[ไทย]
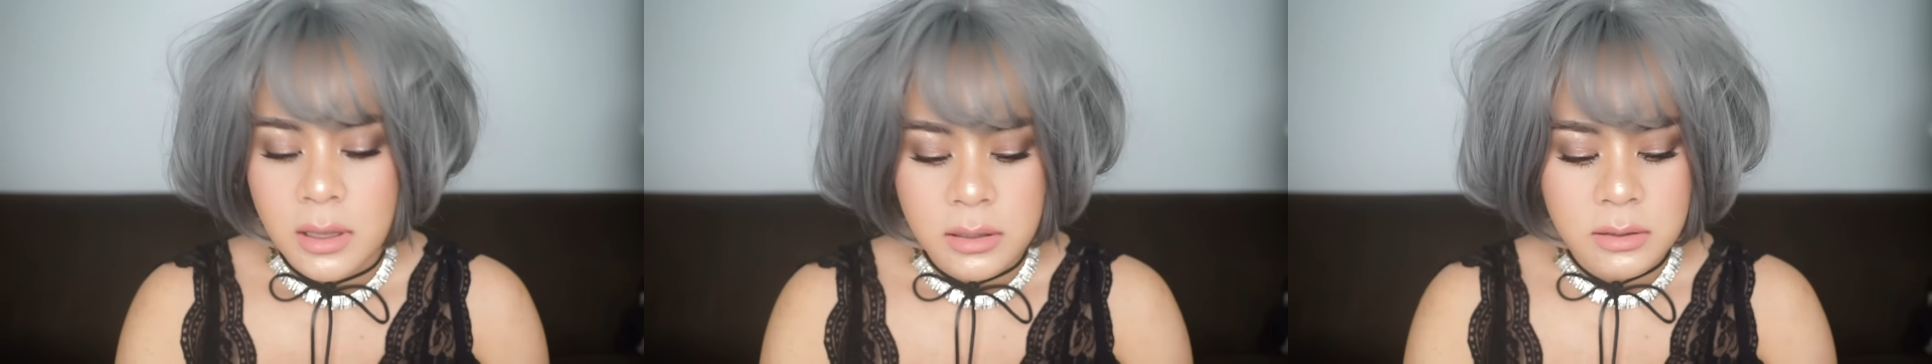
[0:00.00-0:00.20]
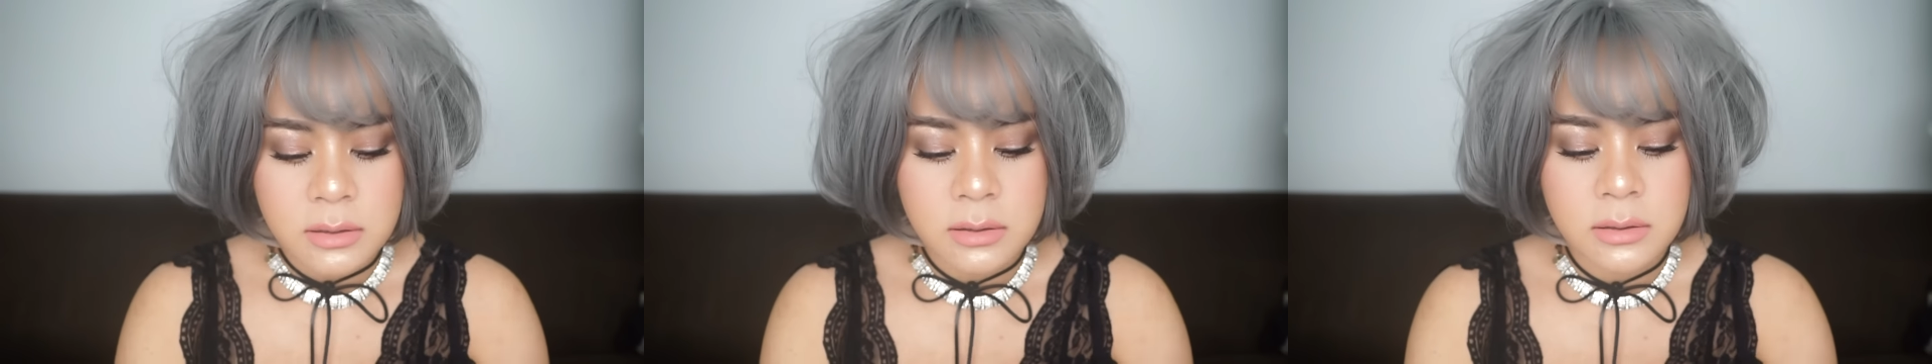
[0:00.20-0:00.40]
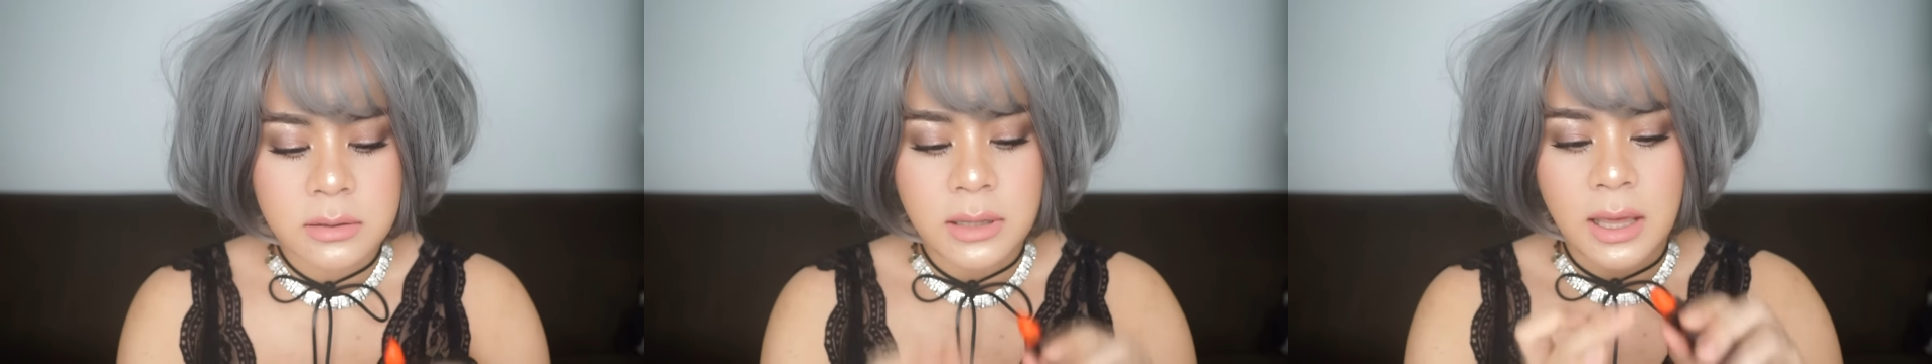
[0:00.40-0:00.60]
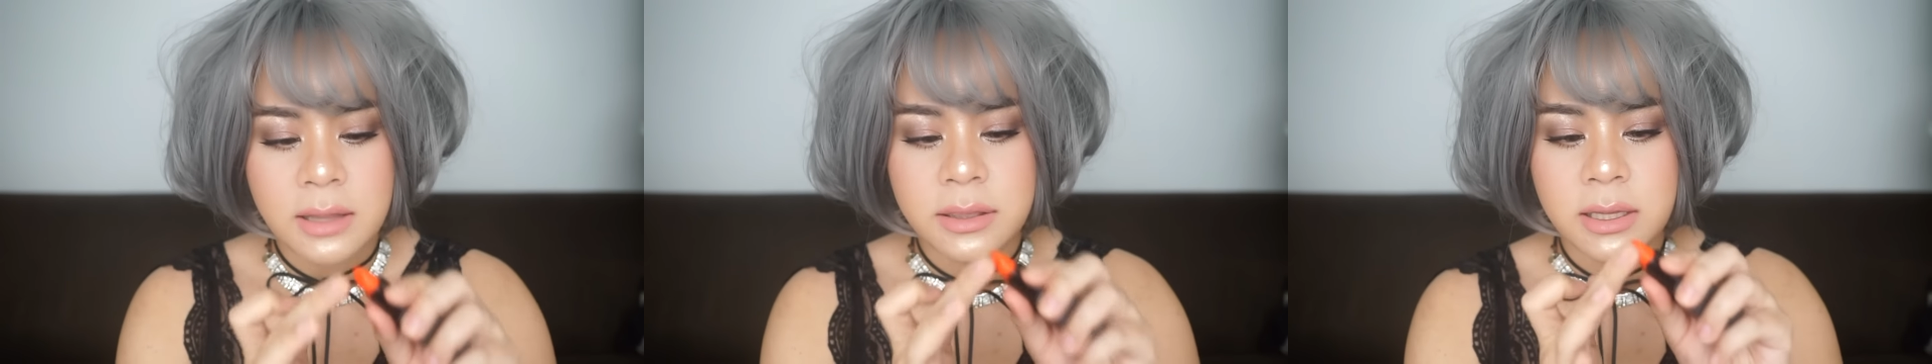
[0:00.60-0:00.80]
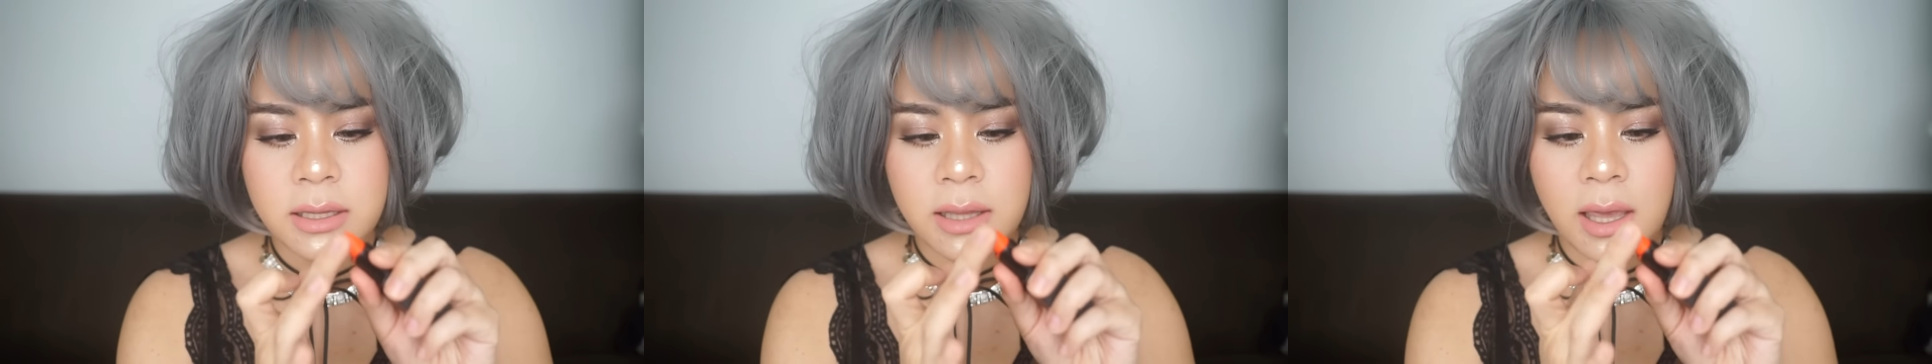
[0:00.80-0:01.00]
คือถ้า
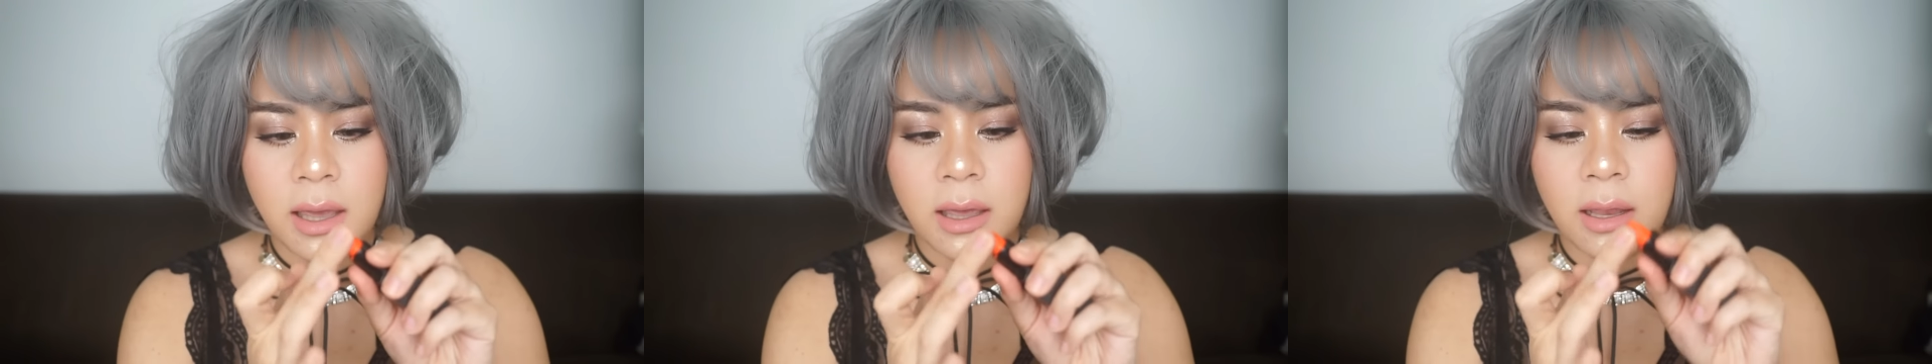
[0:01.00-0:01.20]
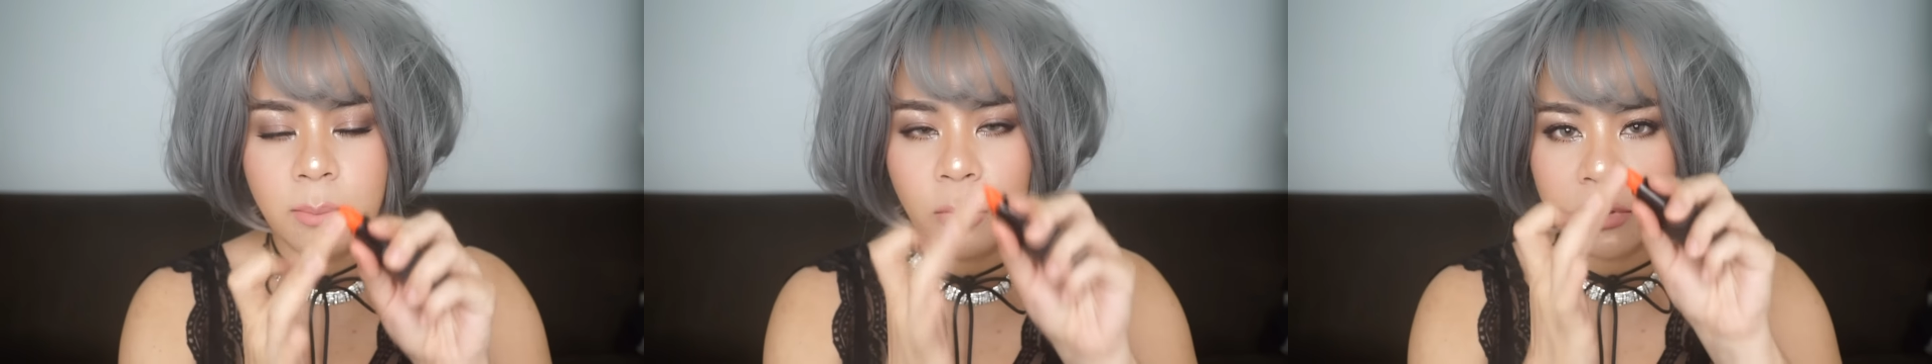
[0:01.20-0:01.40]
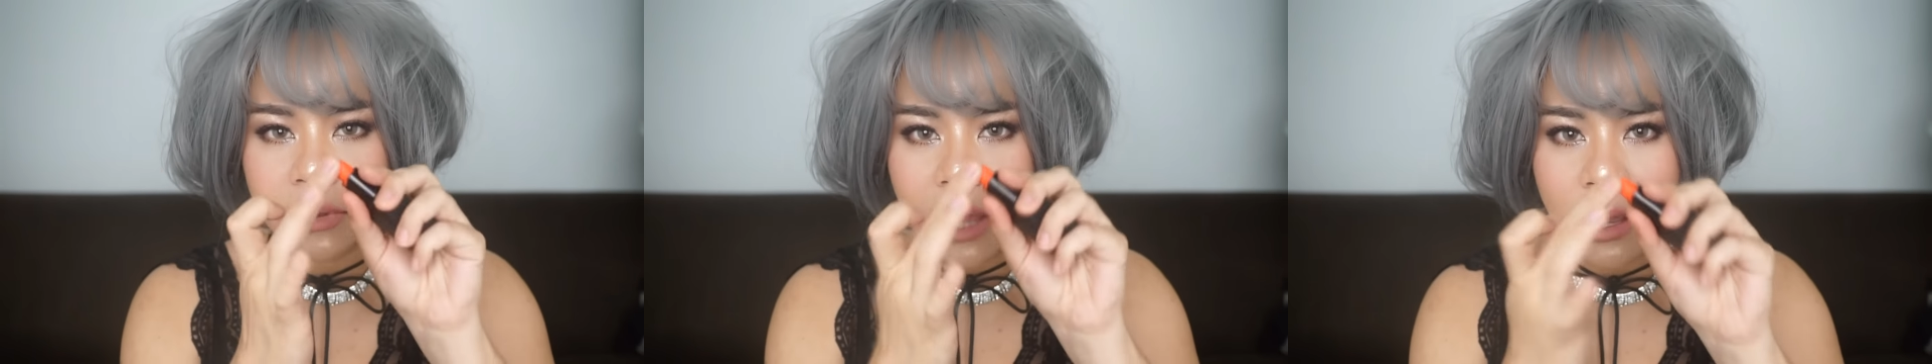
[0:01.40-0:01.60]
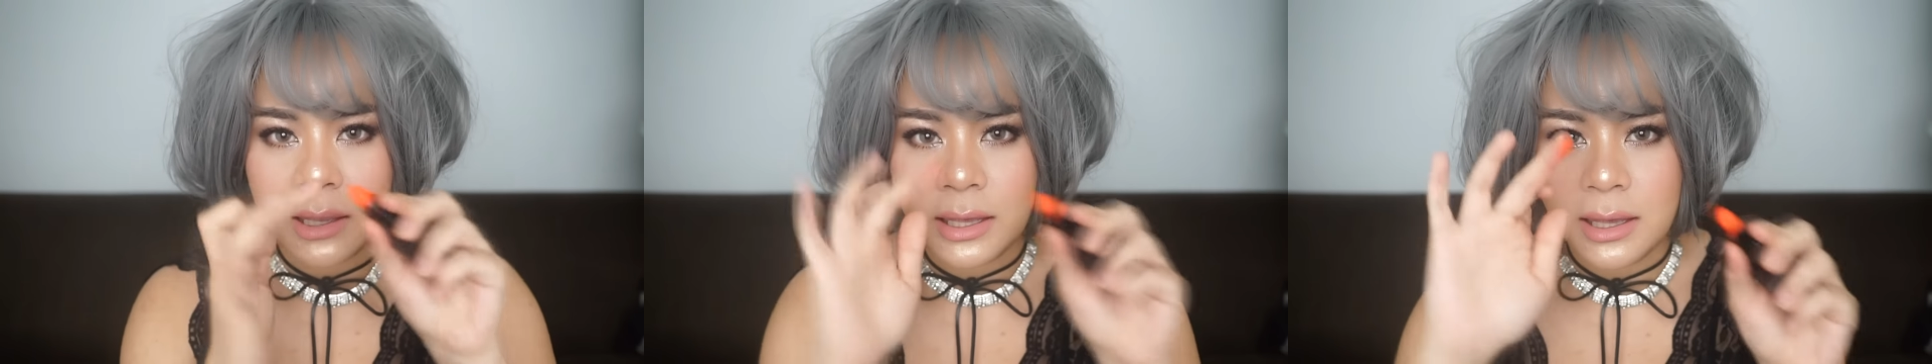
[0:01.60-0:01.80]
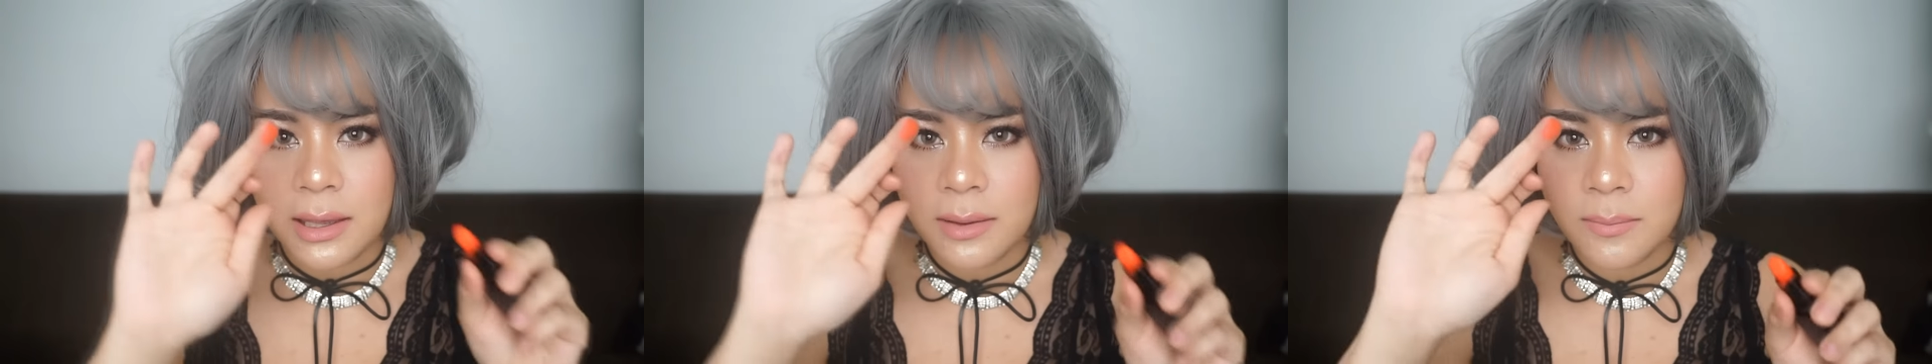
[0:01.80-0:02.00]
สีเนี้ยมดแตะ
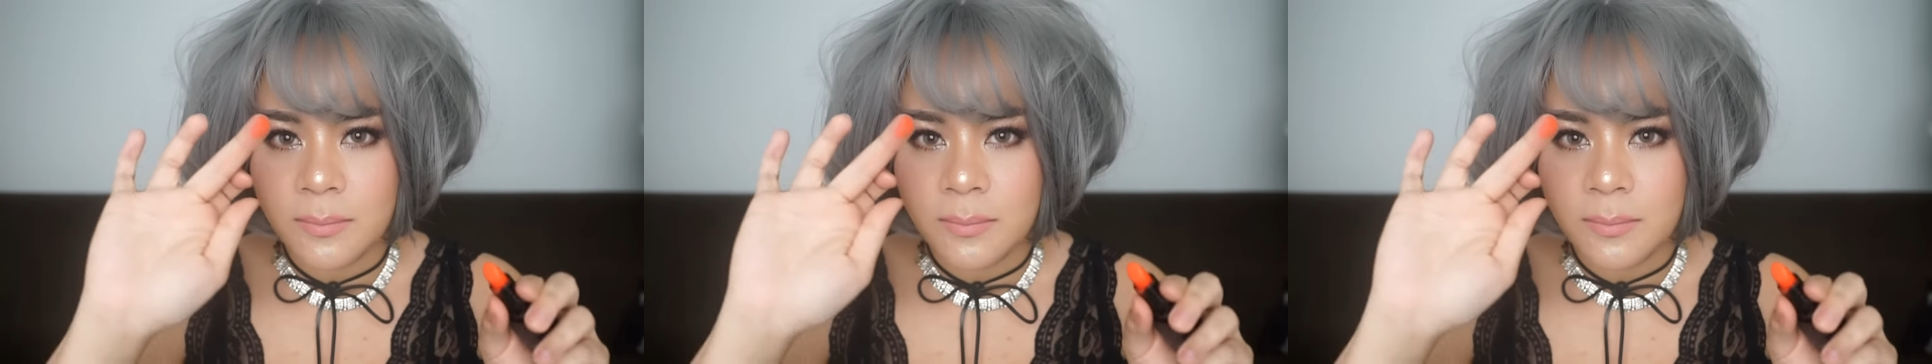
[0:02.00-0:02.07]
งี้